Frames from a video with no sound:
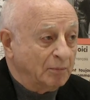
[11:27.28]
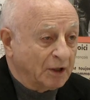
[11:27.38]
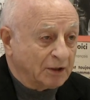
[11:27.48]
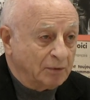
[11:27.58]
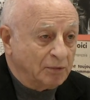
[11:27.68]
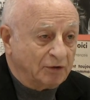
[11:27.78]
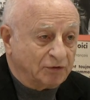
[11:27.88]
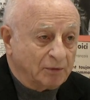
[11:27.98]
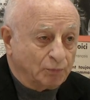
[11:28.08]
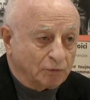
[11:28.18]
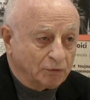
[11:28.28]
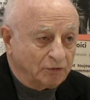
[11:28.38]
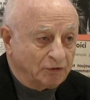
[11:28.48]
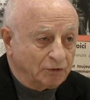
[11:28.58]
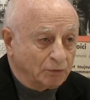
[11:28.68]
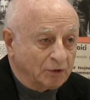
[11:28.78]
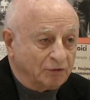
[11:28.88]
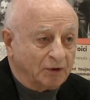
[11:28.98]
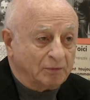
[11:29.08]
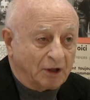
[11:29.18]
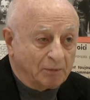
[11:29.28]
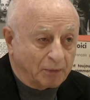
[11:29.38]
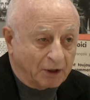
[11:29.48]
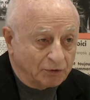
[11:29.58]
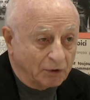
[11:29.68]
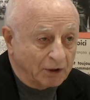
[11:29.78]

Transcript: Bergen-Belsen, pour vous le situer, c'était près de